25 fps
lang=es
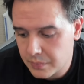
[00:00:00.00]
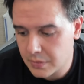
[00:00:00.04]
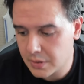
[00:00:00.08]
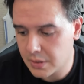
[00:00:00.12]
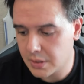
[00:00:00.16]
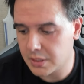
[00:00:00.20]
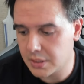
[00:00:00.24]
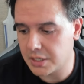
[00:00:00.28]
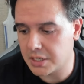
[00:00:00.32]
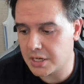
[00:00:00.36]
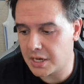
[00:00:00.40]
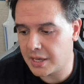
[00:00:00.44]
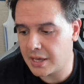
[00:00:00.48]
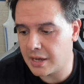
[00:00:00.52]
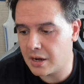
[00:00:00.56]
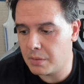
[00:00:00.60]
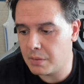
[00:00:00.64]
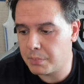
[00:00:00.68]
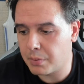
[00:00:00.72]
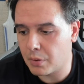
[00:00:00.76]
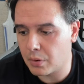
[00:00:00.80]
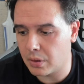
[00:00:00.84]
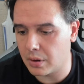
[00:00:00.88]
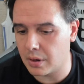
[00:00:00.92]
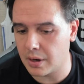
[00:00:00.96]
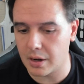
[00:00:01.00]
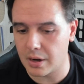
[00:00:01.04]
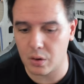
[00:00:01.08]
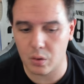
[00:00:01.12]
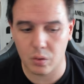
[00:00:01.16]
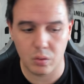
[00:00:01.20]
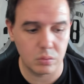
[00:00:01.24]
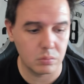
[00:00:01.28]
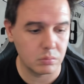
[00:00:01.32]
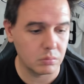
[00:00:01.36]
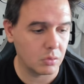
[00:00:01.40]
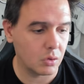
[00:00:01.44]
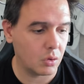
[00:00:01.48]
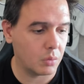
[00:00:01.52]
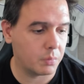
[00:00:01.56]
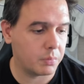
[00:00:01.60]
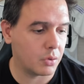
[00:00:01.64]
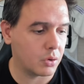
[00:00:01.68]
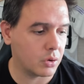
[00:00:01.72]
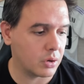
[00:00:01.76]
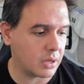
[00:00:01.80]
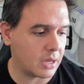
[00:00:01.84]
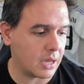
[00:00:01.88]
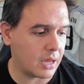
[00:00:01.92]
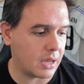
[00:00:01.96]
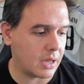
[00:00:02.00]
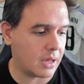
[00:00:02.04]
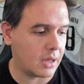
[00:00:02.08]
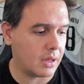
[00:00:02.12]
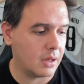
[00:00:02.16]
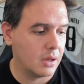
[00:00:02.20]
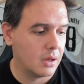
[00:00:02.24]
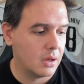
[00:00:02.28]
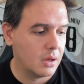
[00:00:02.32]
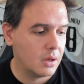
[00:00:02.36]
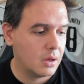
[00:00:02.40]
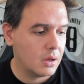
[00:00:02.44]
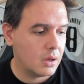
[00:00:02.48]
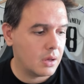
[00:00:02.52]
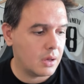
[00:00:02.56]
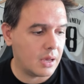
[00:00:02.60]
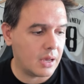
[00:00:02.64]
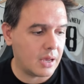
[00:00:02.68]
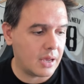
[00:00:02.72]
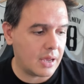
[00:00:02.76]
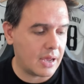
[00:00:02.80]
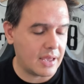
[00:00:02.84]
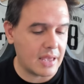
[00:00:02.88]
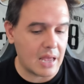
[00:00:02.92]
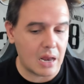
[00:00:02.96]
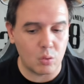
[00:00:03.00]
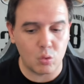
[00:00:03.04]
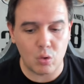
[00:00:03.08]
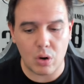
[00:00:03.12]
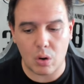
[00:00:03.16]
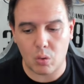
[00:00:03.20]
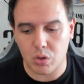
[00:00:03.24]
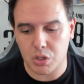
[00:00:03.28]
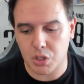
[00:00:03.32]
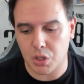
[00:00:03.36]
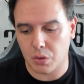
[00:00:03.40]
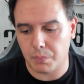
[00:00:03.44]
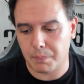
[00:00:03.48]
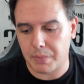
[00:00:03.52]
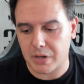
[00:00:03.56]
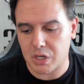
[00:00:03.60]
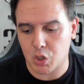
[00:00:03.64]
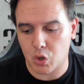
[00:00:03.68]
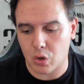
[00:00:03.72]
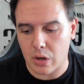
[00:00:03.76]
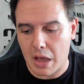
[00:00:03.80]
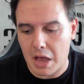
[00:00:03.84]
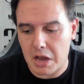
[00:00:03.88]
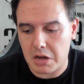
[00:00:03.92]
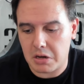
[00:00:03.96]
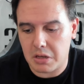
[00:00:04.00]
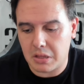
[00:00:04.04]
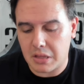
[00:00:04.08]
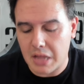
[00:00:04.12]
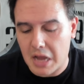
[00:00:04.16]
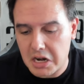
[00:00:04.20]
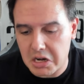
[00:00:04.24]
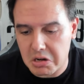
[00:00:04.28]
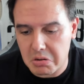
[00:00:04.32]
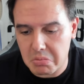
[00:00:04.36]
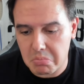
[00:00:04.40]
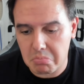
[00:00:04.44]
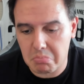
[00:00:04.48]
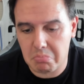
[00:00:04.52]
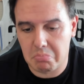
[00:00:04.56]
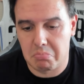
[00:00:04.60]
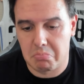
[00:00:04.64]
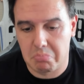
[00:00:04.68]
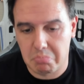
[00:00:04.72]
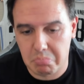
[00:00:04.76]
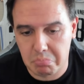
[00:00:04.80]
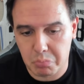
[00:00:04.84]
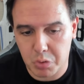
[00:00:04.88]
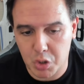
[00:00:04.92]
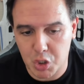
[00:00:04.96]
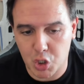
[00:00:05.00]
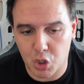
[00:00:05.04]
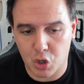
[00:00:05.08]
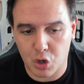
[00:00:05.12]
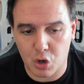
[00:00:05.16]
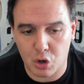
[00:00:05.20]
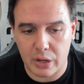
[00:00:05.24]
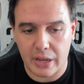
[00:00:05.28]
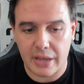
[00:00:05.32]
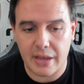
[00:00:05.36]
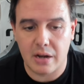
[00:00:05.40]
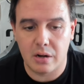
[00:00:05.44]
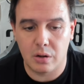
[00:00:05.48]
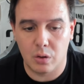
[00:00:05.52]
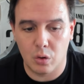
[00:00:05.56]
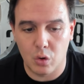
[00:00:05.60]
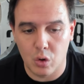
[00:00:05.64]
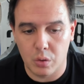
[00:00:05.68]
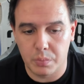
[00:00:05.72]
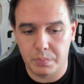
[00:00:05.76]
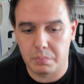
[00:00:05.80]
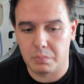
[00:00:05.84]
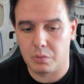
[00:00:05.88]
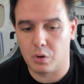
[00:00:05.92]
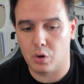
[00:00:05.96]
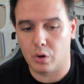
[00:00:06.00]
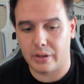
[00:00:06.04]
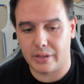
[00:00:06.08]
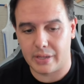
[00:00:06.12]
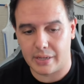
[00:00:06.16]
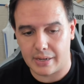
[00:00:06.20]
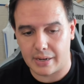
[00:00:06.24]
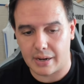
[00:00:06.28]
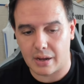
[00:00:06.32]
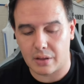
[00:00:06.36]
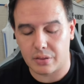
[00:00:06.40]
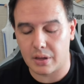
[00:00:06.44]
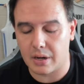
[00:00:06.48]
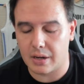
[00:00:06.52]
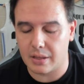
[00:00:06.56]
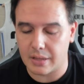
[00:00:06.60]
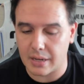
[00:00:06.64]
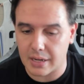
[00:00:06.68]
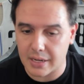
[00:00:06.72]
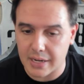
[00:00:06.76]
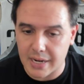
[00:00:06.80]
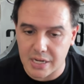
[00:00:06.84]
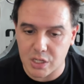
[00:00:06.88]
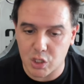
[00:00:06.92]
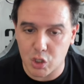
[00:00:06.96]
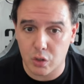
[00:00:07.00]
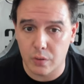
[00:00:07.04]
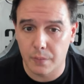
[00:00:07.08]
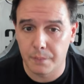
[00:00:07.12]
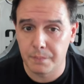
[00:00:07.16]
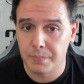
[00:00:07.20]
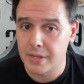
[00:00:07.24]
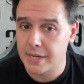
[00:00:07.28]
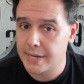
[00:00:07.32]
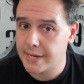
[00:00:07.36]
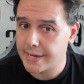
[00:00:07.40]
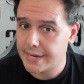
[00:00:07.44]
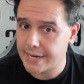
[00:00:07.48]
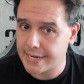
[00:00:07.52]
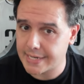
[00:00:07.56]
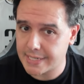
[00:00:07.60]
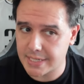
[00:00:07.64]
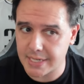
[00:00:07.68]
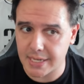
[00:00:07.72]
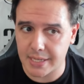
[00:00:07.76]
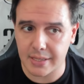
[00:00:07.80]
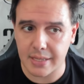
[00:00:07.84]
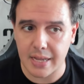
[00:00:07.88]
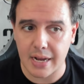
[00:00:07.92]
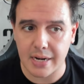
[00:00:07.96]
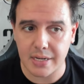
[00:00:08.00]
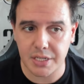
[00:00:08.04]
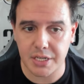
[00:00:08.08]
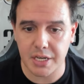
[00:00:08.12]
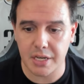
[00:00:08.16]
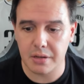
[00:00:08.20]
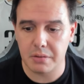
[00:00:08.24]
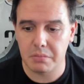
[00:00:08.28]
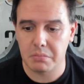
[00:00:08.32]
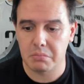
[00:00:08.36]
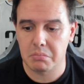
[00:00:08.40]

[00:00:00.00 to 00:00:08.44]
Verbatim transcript: Si se quiere ir por dinero o porque eh, haya alguna cuestión personal y tal, pues yo creo que ahí el club lo que tiene que hacer en tal caso es sentarse